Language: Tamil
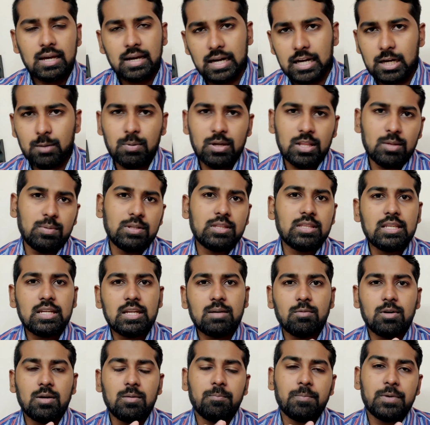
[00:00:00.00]
கண்டிப்பாக அதை பற்றி
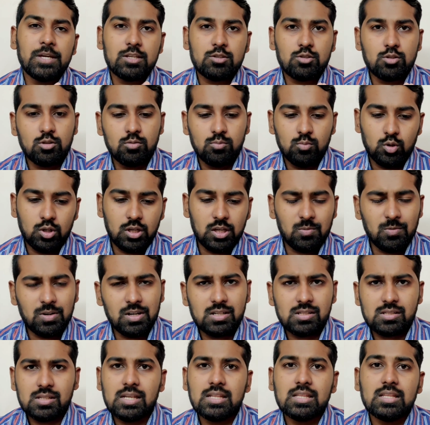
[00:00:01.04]
நம்ம பேசணும்
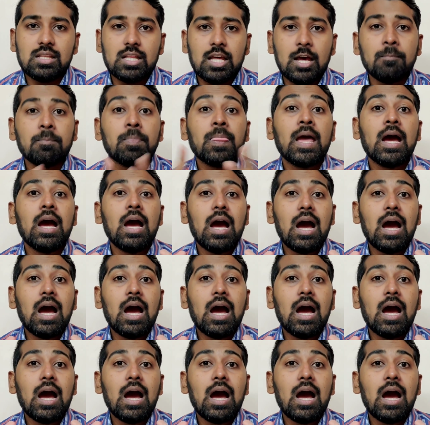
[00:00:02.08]
முக்கியமான செய்தி தான்